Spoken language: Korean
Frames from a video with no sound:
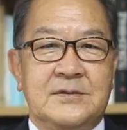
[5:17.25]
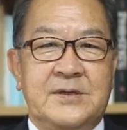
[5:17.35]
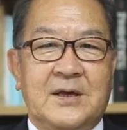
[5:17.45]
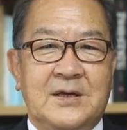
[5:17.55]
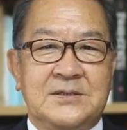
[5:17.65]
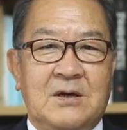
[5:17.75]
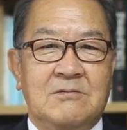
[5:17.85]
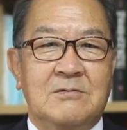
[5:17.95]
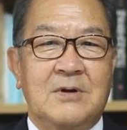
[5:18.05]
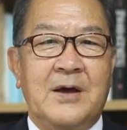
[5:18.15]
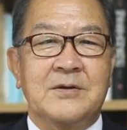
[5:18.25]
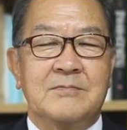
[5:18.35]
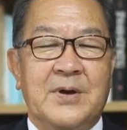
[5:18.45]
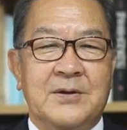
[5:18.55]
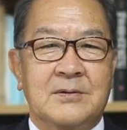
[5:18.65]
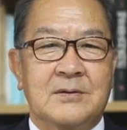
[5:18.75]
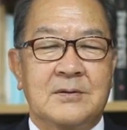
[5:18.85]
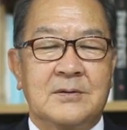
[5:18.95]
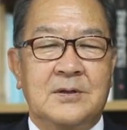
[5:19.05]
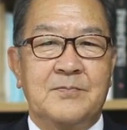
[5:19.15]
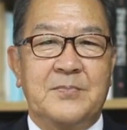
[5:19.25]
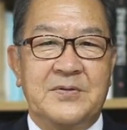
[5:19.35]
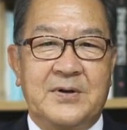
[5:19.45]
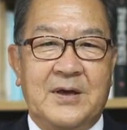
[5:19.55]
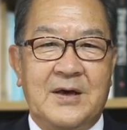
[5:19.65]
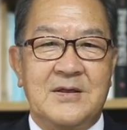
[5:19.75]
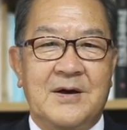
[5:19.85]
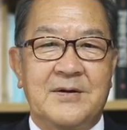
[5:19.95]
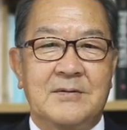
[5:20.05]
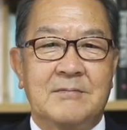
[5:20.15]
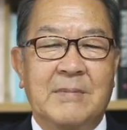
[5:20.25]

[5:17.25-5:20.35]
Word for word: 색가이라고 하는 말은 혓바늘에 해당하는